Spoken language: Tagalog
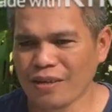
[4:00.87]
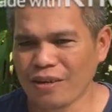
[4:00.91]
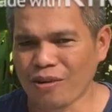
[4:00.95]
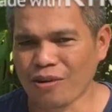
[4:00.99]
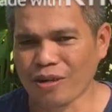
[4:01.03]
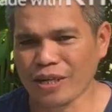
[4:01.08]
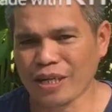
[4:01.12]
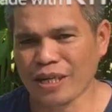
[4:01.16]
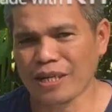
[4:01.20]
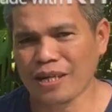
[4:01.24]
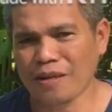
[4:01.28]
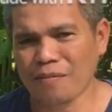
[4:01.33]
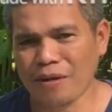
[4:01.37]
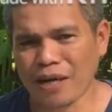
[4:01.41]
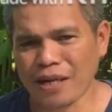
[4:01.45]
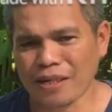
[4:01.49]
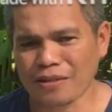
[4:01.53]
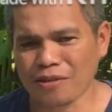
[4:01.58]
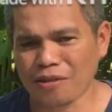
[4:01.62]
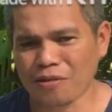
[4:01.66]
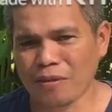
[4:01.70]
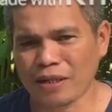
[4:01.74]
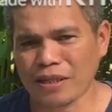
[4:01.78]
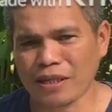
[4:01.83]
Okay
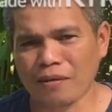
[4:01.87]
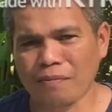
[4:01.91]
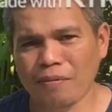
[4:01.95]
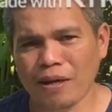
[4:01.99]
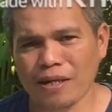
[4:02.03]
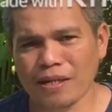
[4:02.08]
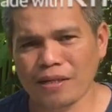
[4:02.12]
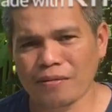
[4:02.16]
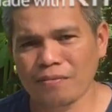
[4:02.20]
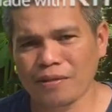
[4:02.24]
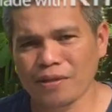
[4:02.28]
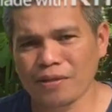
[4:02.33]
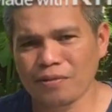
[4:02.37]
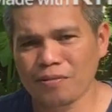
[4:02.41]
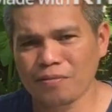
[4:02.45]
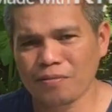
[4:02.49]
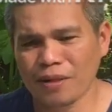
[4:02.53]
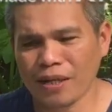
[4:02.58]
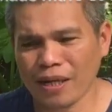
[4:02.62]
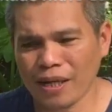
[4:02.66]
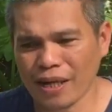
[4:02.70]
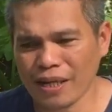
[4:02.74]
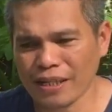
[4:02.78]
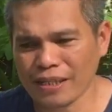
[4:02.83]
naman. Tumataba naman
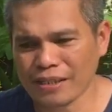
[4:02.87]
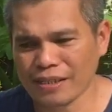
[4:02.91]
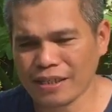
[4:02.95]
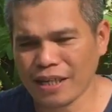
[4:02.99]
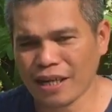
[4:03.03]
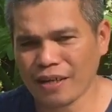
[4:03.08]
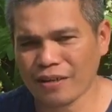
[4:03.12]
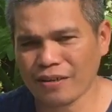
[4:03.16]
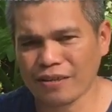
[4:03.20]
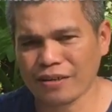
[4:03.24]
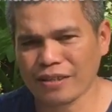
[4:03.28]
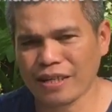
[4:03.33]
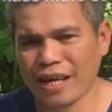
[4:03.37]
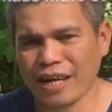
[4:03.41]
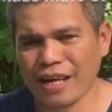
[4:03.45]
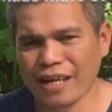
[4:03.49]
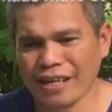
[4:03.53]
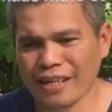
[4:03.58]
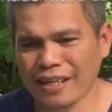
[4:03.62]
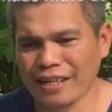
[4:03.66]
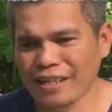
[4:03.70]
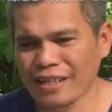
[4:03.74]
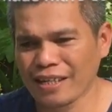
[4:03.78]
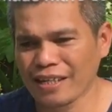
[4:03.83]
yung mga isda ko
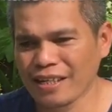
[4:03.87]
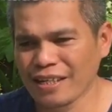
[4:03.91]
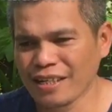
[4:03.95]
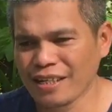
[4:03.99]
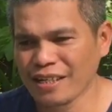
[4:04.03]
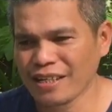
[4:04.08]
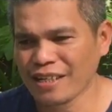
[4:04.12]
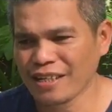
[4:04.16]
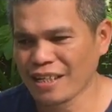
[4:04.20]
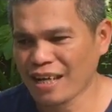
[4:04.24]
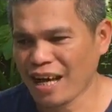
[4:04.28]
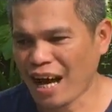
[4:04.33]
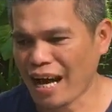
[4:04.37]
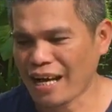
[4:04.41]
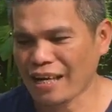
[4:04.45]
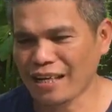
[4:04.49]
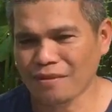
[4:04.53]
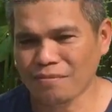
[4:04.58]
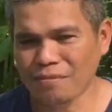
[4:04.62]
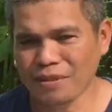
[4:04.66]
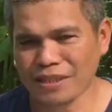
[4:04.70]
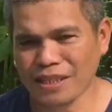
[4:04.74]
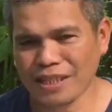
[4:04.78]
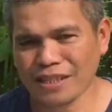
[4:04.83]
dahil
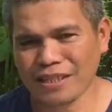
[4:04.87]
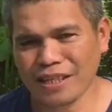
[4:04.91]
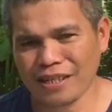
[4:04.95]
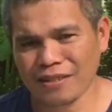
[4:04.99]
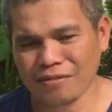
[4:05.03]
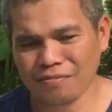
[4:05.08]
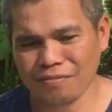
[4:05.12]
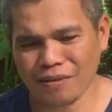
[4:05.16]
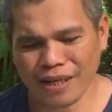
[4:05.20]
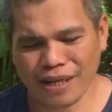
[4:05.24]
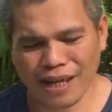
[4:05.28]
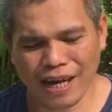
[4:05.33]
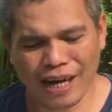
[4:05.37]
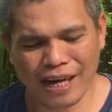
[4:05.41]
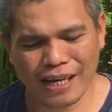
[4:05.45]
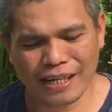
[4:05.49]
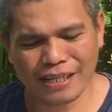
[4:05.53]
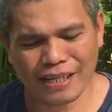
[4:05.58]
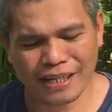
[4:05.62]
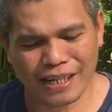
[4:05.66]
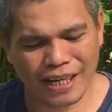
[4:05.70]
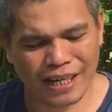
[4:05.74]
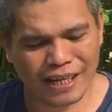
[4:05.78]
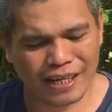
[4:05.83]
unlimited na yung
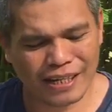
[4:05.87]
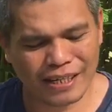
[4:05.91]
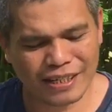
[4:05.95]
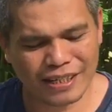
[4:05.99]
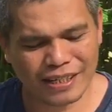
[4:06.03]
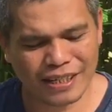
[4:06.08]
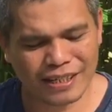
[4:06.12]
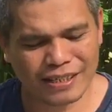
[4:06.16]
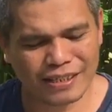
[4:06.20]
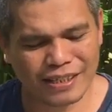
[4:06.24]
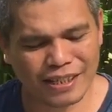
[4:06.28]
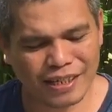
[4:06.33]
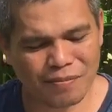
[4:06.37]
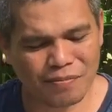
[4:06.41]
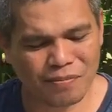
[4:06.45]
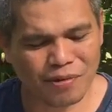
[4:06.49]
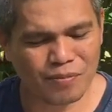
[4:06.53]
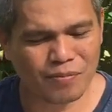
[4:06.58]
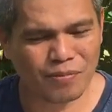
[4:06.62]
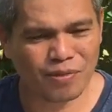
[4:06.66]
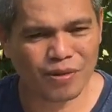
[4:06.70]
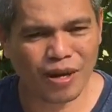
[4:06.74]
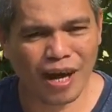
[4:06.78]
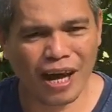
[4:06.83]
pagkain nila. Kasi
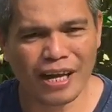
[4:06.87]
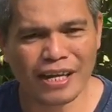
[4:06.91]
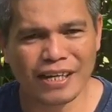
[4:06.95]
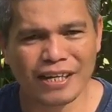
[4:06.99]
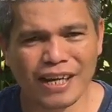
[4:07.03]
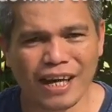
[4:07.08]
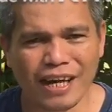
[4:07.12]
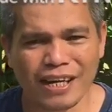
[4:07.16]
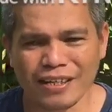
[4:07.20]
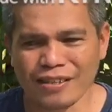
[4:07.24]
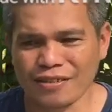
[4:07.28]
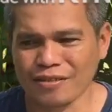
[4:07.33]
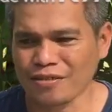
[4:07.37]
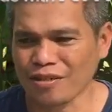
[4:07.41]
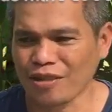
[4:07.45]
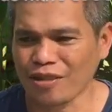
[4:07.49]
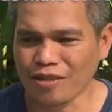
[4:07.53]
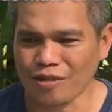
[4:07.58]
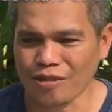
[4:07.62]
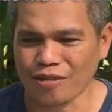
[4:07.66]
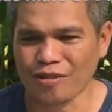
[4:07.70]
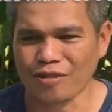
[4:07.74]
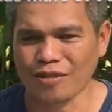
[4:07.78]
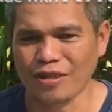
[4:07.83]
mumurahin lang. So,
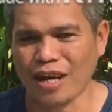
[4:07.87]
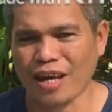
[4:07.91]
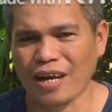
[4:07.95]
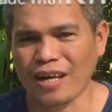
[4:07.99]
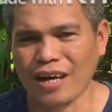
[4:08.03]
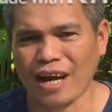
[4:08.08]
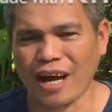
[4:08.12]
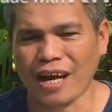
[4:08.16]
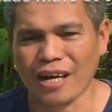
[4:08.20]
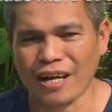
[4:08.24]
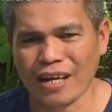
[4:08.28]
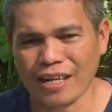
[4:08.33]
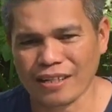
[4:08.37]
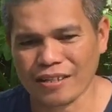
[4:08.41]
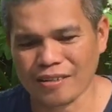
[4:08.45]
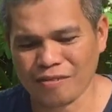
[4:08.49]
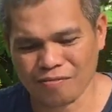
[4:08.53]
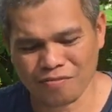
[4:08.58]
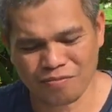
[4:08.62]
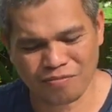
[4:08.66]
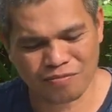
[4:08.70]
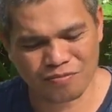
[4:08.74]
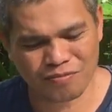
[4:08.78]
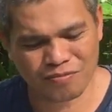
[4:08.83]
hanggat
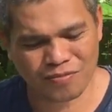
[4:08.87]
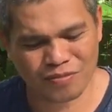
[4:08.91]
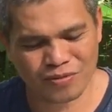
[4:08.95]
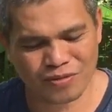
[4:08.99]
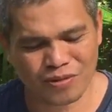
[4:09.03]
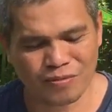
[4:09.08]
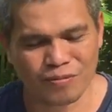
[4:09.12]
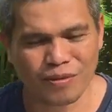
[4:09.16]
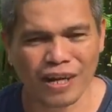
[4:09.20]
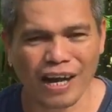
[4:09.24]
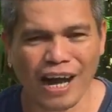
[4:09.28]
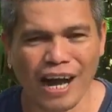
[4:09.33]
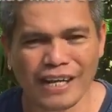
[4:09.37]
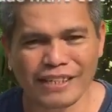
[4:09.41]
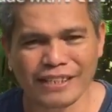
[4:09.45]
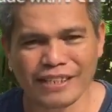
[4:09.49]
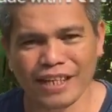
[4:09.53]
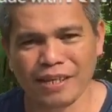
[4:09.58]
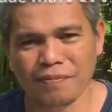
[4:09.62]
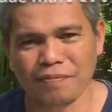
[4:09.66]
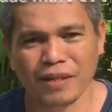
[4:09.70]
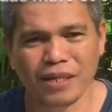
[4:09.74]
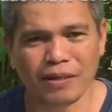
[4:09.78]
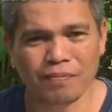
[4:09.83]
kumakain
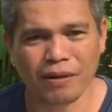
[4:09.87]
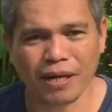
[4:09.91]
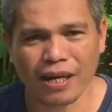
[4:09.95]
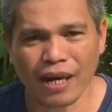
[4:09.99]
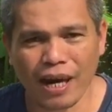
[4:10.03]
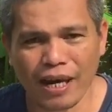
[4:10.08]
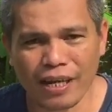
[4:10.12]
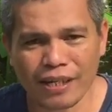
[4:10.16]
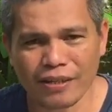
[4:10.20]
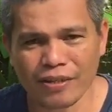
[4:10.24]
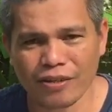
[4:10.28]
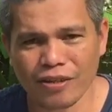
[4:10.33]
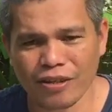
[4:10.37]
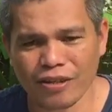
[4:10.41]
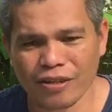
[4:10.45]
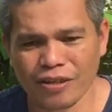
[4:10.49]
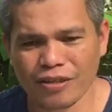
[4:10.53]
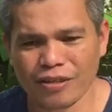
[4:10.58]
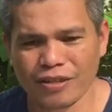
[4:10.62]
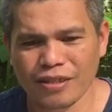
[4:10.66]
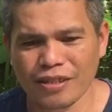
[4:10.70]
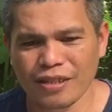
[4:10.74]
sila, pinapakain ko.